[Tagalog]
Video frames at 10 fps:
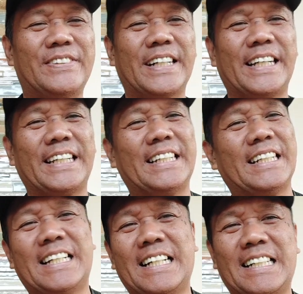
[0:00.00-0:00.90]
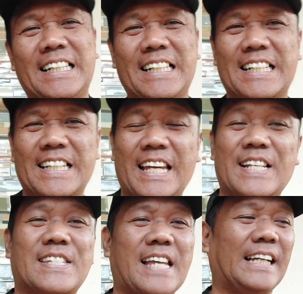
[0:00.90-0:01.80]
oh my god
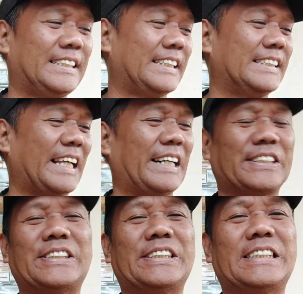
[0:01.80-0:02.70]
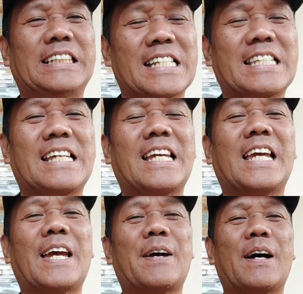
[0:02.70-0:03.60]
excited na ako
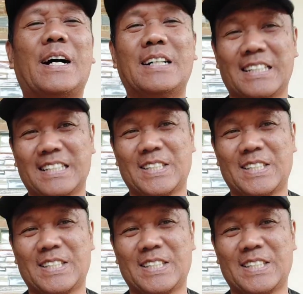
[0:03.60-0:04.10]
kasi uh,